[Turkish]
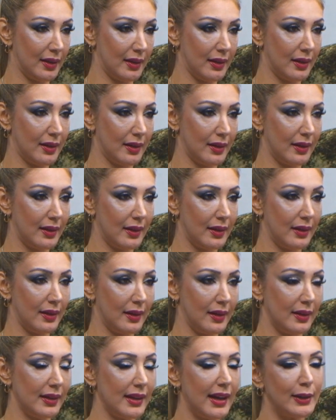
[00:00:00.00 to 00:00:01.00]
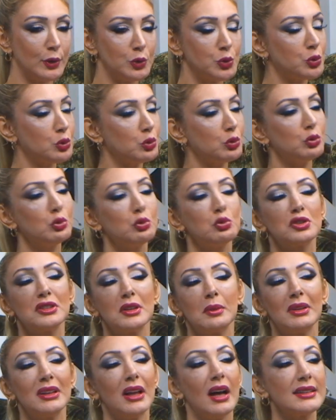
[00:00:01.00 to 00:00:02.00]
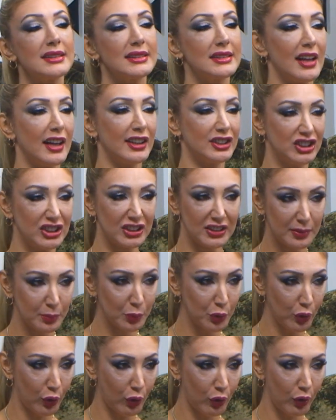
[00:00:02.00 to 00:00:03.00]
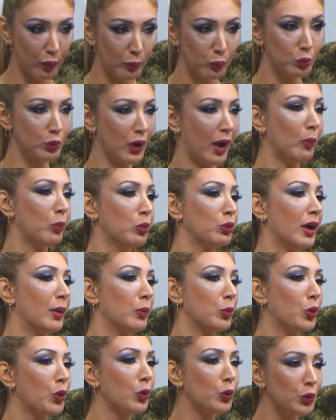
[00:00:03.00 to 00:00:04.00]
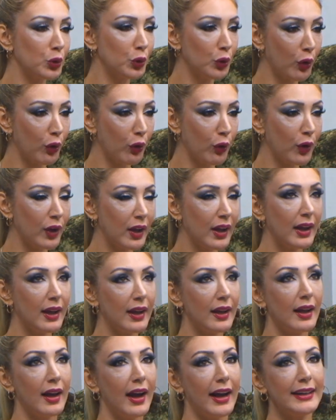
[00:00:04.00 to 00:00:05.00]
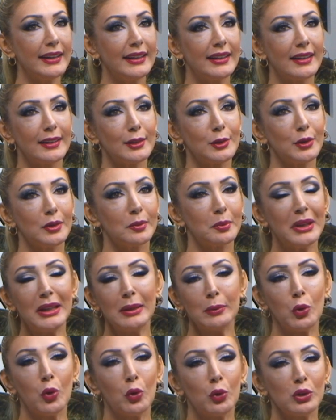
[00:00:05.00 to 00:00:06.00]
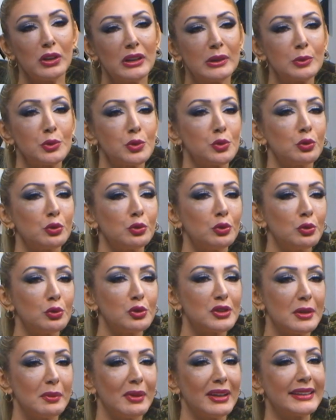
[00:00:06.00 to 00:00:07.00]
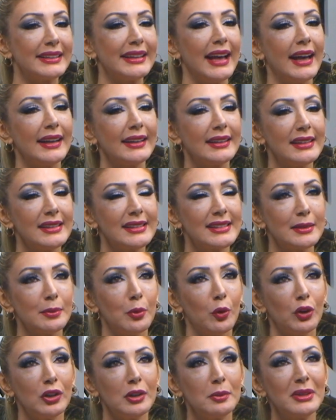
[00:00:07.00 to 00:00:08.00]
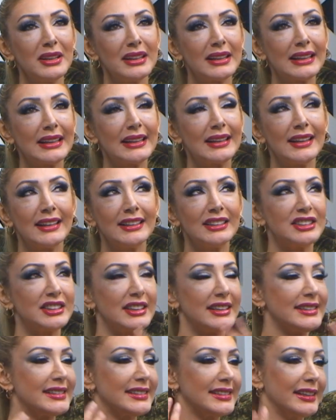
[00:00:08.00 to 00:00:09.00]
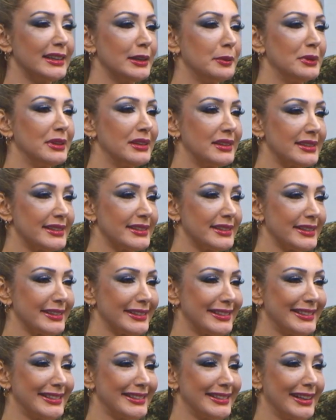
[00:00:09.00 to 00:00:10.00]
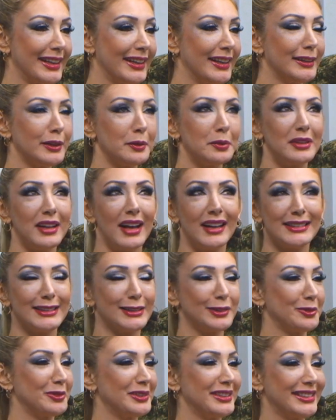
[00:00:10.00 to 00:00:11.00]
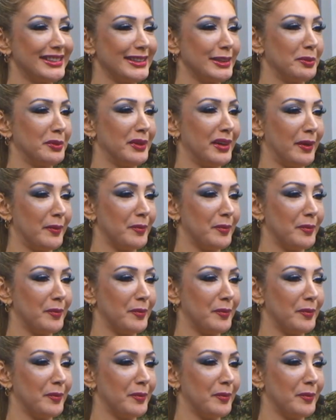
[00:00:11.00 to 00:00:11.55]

Evet. Yani sürdüğünüz zaman asla çıkmıyor, buram buram kokuyor. Hani benim kokularımı sürdüğünüz zaman kendinizi böyle bir kraliçe hissedebilirsiniz. Ya da bir astrolist gibi.